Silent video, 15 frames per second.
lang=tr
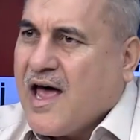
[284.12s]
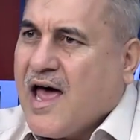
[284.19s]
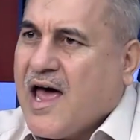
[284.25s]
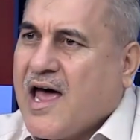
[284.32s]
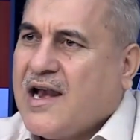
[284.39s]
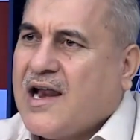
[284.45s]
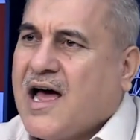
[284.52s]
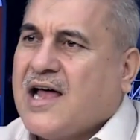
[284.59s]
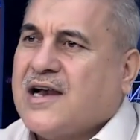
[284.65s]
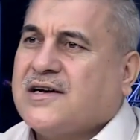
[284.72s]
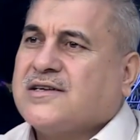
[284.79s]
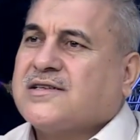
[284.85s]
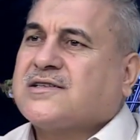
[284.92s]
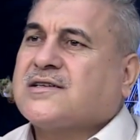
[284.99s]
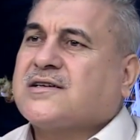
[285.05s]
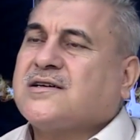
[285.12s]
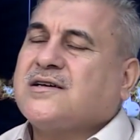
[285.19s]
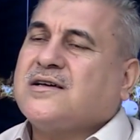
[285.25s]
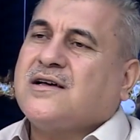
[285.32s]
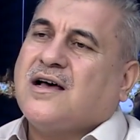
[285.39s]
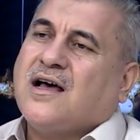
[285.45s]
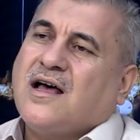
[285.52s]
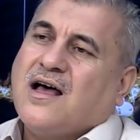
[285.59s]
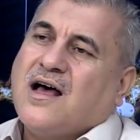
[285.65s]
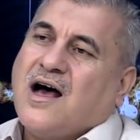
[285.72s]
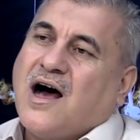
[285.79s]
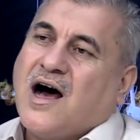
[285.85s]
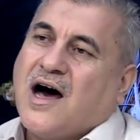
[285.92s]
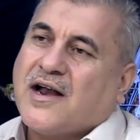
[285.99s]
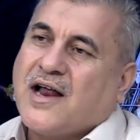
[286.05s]
helal rızkı
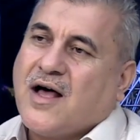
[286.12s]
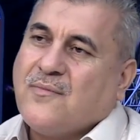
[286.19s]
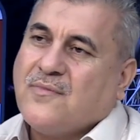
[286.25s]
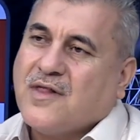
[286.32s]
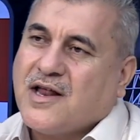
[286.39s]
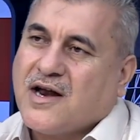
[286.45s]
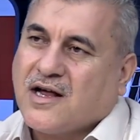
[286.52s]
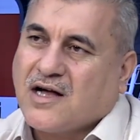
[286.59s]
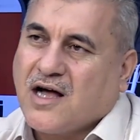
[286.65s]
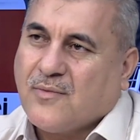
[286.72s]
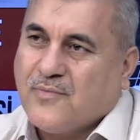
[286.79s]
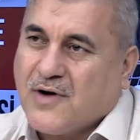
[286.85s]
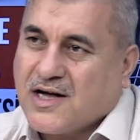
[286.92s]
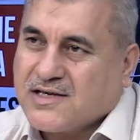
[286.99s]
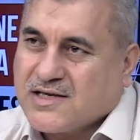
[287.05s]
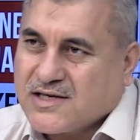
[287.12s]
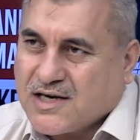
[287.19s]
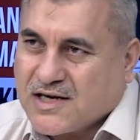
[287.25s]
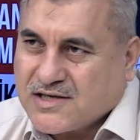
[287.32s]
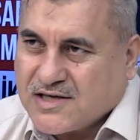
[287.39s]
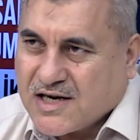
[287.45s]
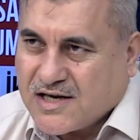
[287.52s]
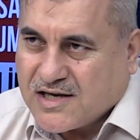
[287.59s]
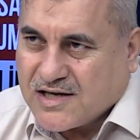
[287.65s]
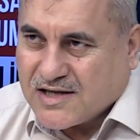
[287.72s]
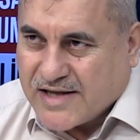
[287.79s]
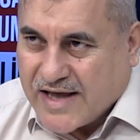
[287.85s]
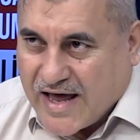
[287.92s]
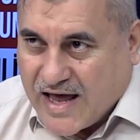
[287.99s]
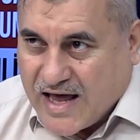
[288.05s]
haramlara kapı açacak
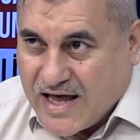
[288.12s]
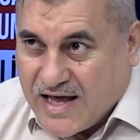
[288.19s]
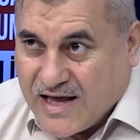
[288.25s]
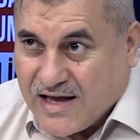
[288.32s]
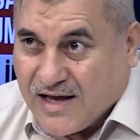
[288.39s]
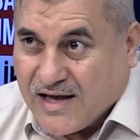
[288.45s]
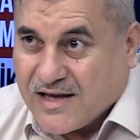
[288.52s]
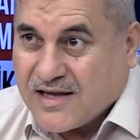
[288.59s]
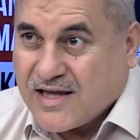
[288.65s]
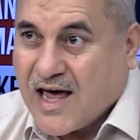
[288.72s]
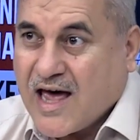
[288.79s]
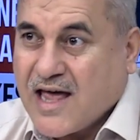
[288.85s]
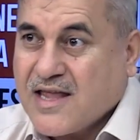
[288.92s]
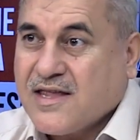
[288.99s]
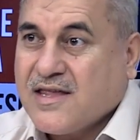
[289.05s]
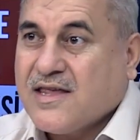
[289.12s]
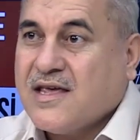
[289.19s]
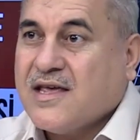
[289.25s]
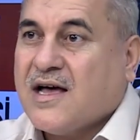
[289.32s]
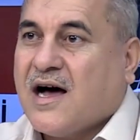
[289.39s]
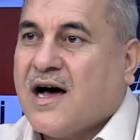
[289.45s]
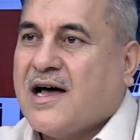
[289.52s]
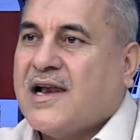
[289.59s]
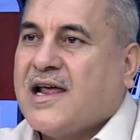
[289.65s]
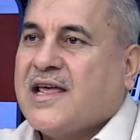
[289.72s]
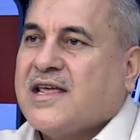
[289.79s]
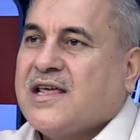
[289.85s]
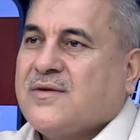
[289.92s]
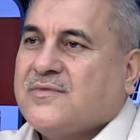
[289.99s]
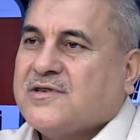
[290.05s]
şekilde kendi
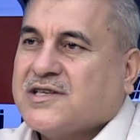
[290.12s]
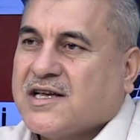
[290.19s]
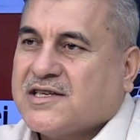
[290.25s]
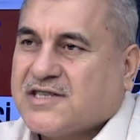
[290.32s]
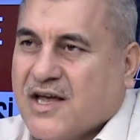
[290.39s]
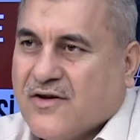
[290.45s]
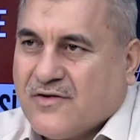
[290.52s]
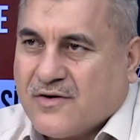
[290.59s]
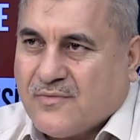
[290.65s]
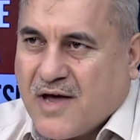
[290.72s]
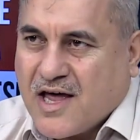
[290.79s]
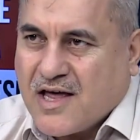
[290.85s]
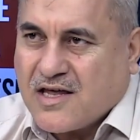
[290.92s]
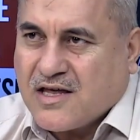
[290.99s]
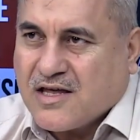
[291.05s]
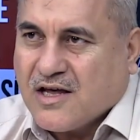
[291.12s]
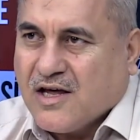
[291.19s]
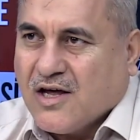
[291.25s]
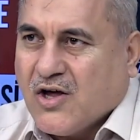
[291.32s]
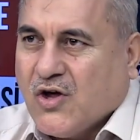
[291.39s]
aleyhimize çevirmek